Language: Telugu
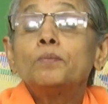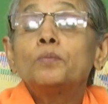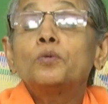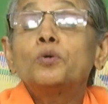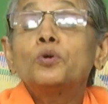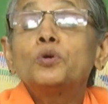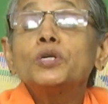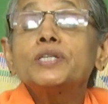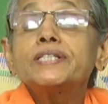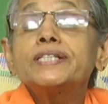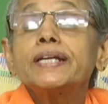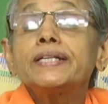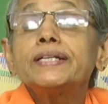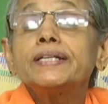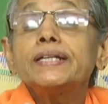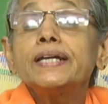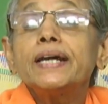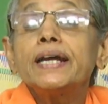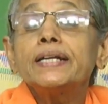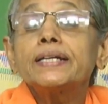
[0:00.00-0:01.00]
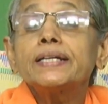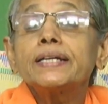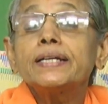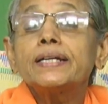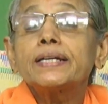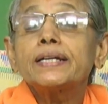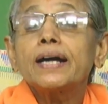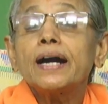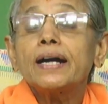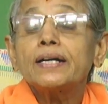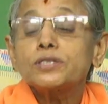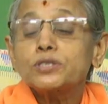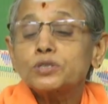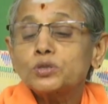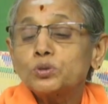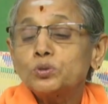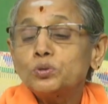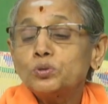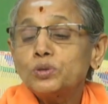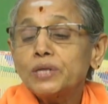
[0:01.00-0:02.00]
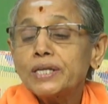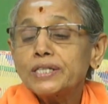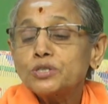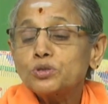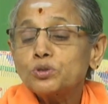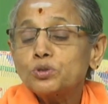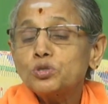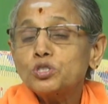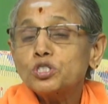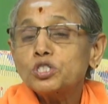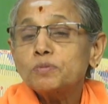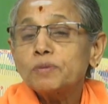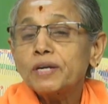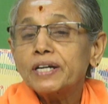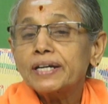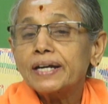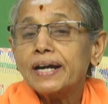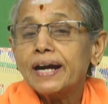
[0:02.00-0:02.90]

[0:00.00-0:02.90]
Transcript: మూడు శరీరాలకి స్థూల సూక్ష్మ